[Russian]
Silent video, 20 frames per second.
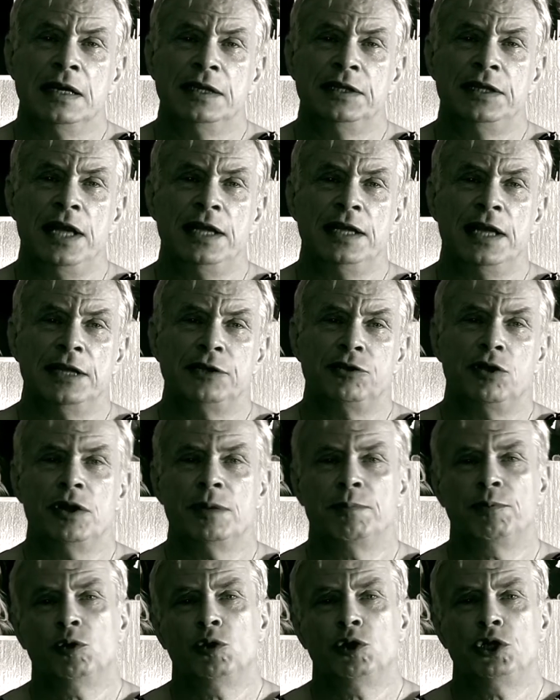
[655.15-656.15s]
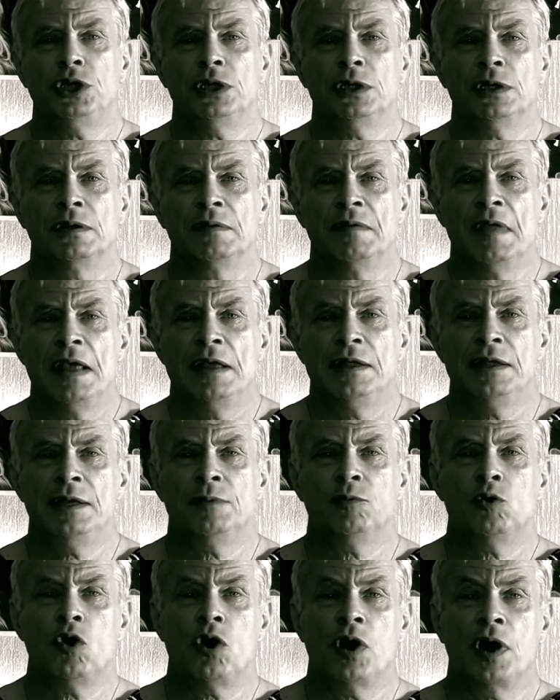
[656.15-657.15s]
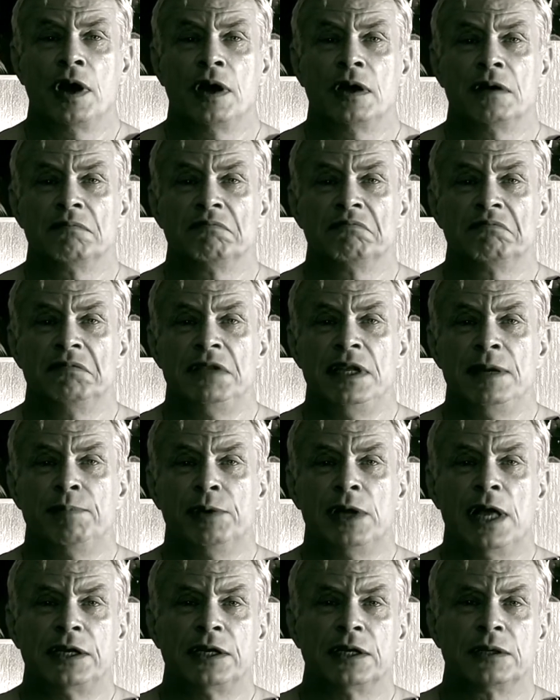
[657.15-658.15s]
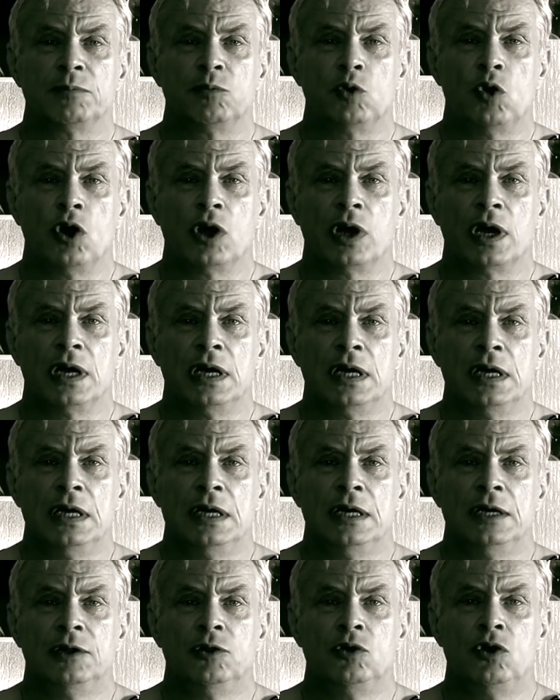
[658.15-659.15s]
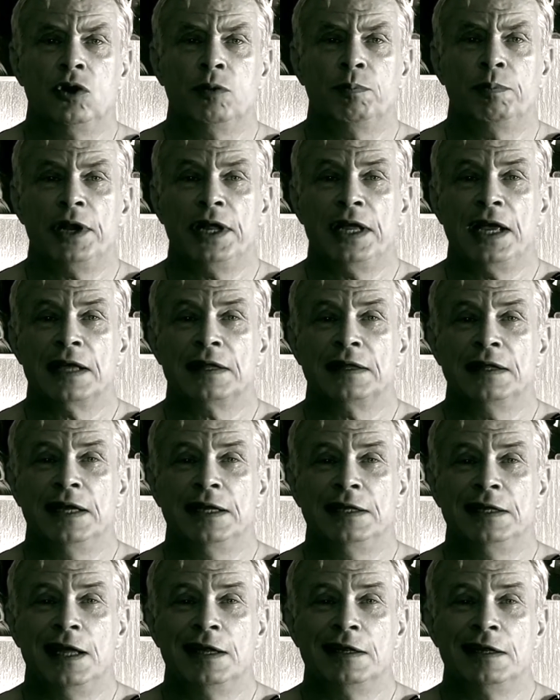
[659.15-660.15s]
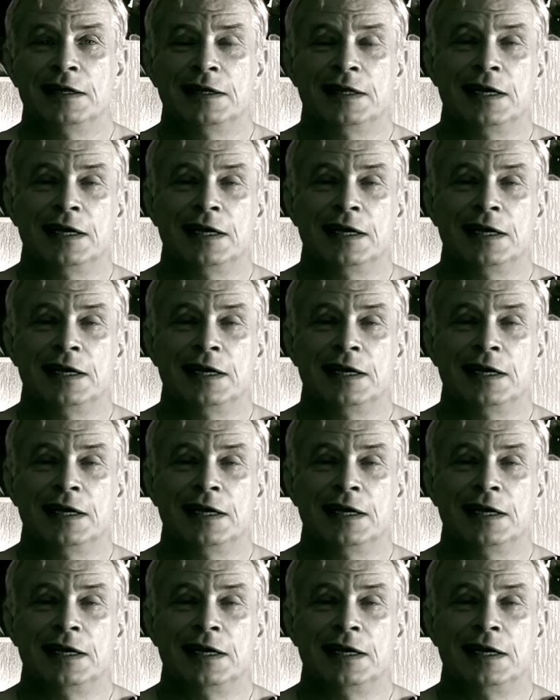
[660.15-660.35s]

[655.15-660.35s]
деньги я сегодня получил, немного, не платят много» но приятные деньги,